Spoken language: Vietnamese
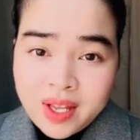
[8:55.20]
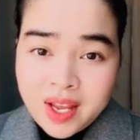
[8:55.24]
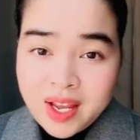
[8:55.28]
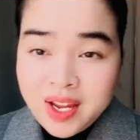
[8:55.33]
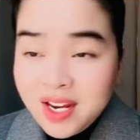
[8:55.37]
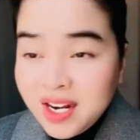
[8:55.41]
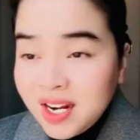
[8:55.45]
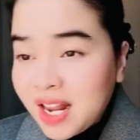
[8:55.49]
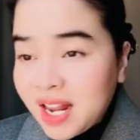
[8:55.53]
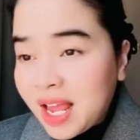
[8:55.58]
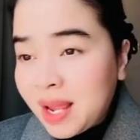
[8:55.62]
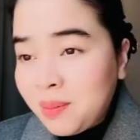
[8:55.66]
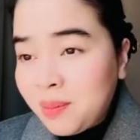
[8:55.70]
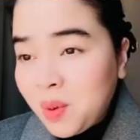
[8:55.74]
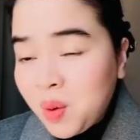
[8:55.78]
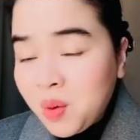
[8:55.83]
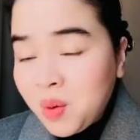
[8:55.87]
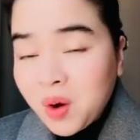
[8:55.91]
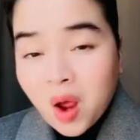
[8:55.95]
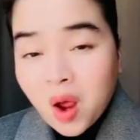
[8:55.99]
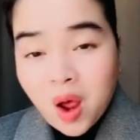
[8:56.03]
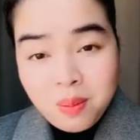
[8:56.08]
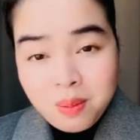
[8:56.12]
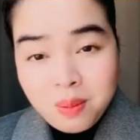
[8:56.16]
ý là
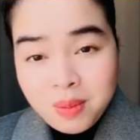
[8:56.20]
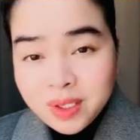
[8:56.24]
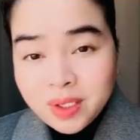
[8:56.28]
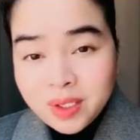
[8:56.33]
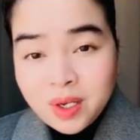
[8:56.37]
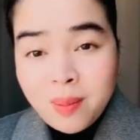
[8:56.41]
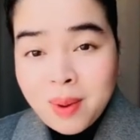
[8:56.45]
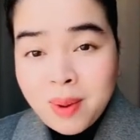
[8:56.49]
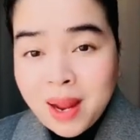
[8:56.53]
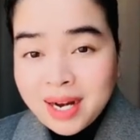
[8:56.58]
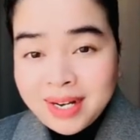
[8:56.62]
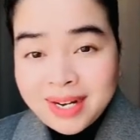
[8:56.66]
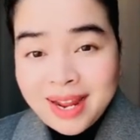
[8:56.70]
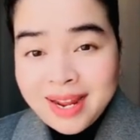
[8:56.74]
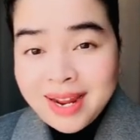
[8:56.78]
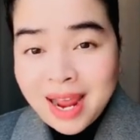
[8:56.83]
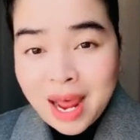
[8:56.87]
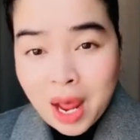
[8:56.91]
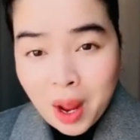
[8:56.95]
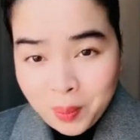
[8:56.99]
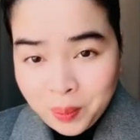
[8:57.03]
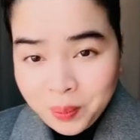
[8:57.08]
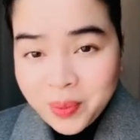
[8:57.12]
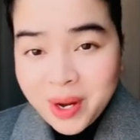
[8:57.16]
muốn con mình có bằng đại
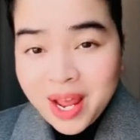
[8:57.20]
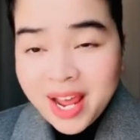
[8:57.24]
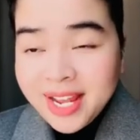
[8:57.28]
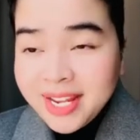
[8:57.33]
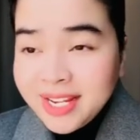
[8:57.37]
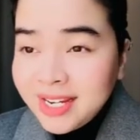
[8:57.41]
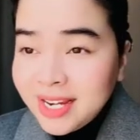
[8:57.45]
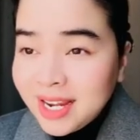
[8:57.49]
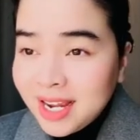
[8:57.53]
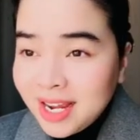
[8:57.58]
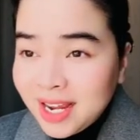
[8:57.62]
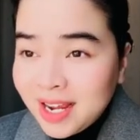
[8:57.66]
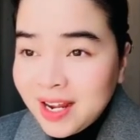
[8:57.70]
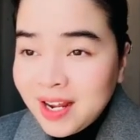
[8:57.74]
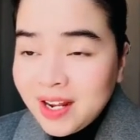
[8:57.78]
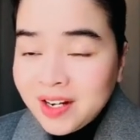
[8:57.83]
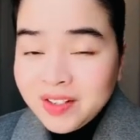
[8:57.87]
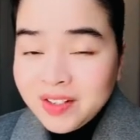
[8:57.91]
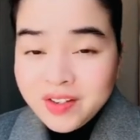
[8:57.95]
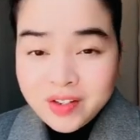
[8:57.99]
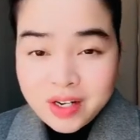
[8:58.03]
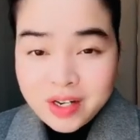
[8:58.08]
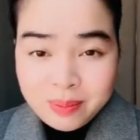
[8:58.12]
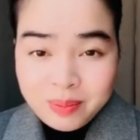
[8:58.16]
học để ờ,
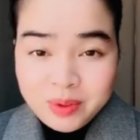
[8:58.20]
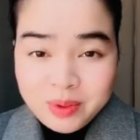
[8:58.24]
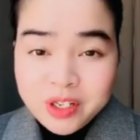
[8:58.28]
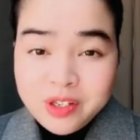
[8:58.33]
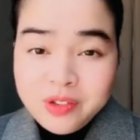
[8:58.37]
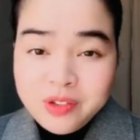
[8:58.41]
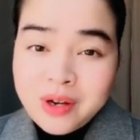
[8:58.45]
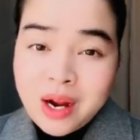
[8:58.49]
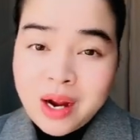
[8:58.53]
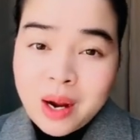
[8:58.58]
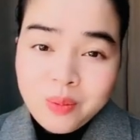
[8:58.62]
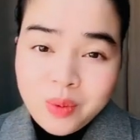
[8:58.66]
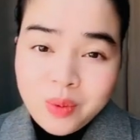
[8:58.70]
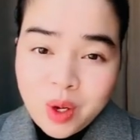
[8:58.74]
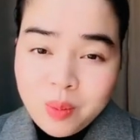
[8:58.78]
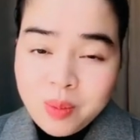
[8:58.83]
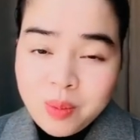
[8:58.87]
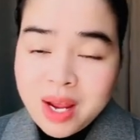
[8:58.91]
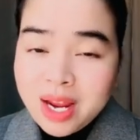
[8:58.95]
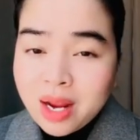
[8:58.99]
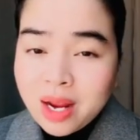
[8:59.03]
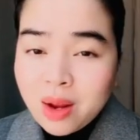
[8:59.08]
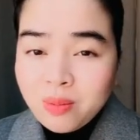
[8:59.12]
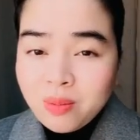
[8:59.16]
được làm trưởng phòng
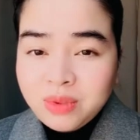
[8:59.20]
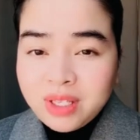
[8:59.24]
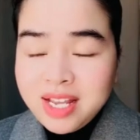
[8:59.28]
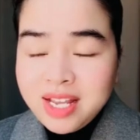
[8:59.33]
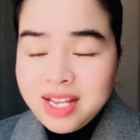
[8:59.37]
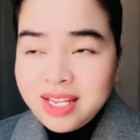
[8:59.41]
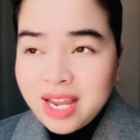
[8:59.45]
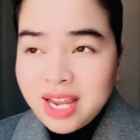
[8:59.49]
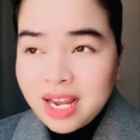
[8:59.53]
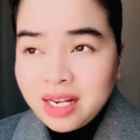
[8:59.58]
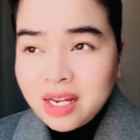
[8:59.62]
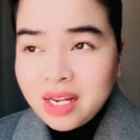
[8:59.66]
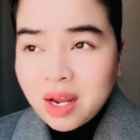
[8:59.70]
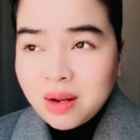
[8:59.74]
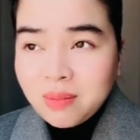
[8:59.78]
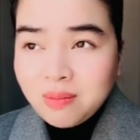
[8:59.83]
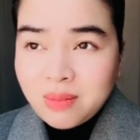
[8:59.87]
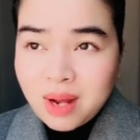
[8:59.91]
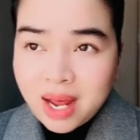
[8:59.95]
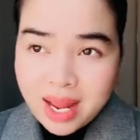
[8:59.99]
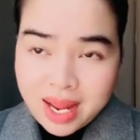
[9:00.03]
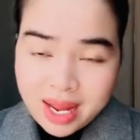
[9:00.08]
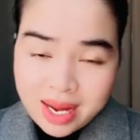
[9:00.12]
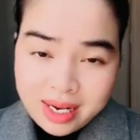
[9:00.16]
trong các công ty chắc Nhật
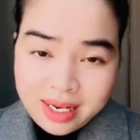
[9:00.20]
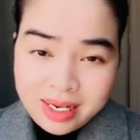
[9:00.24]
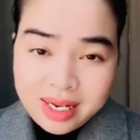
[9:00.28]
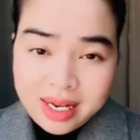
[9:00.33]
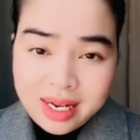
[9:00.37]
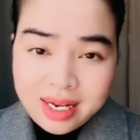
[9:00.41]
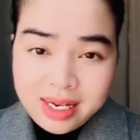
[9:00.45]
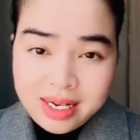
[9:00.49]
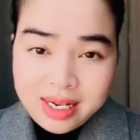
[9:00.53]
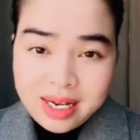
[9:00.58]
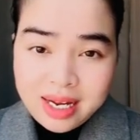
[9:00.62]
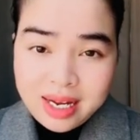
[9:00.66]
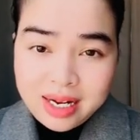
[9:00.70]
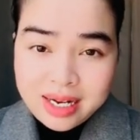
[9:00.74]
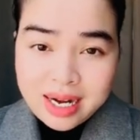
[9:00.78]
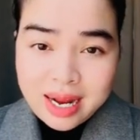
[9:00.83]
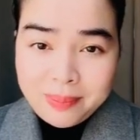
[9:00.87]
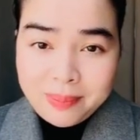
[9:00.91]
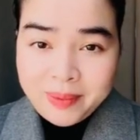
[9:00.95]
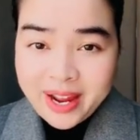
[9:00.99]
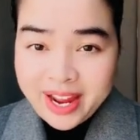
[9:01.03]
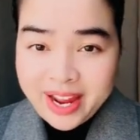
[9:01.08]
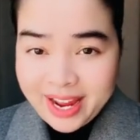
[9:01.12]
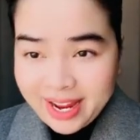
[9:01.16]
Bản hay ờ,
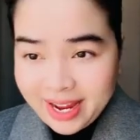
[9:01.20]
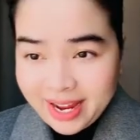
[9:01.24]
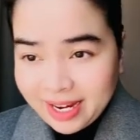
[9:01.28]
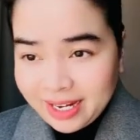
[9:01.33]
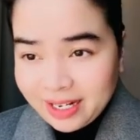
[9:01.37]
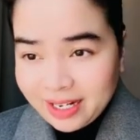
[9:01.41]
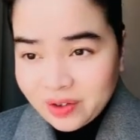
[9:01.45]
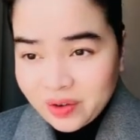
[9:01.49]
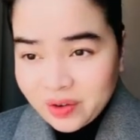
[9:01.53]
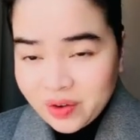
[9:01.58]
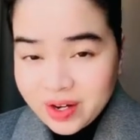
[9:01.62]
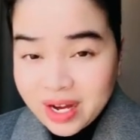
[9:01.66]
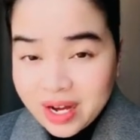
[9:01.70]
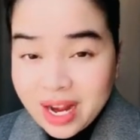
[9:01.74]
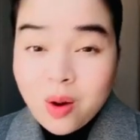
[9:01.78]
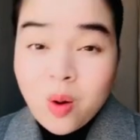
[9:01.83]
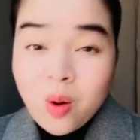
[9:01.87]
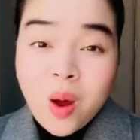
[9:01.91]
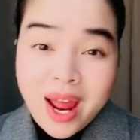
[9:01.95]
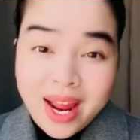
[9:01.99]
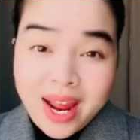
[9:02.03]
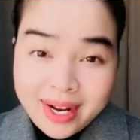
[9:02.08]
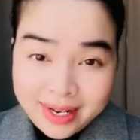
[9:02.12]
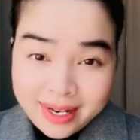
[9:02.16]
Nam Hàn rồi Đài
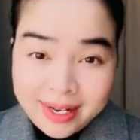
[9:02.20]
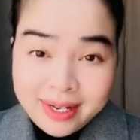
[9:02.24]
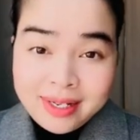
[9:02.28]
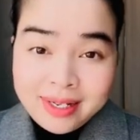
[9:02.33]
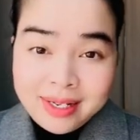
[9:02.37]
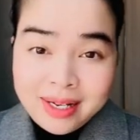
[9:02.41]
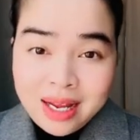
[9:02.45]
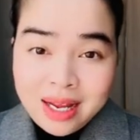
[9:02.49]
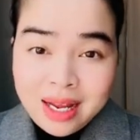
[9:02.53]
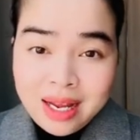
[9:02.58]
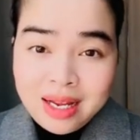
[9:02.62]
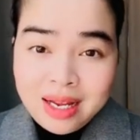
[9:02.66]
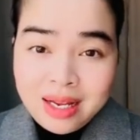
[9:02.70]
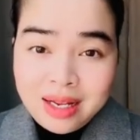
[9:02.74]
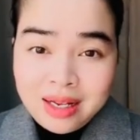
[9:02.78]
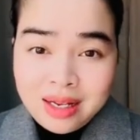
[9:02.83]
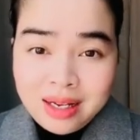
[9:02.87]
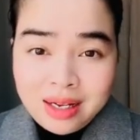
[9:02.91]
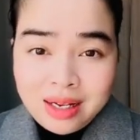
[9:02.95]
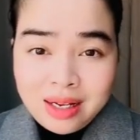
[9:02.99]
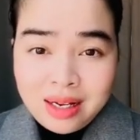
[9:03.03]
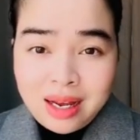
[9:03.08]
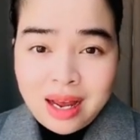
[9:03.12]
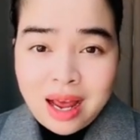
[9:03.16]
Loan á
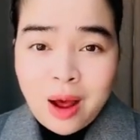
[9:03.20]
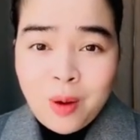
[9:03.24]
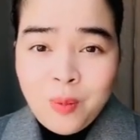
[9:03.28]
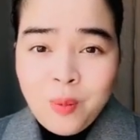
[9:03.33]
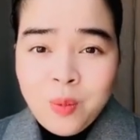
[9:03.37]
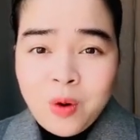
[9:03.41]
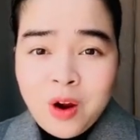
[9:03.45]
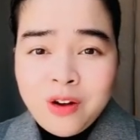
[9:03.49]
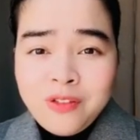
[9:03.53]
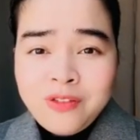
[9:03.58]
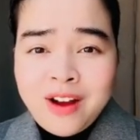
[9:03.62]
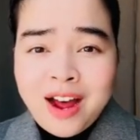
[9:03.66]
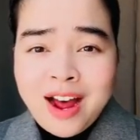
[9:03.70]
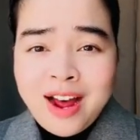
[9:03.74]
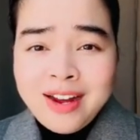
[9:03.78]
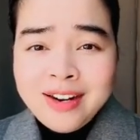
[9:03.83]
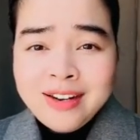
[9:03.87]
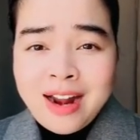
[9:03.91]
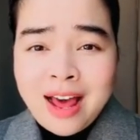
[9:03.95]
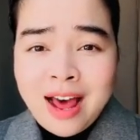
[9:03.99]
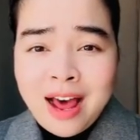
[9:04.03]
không có phần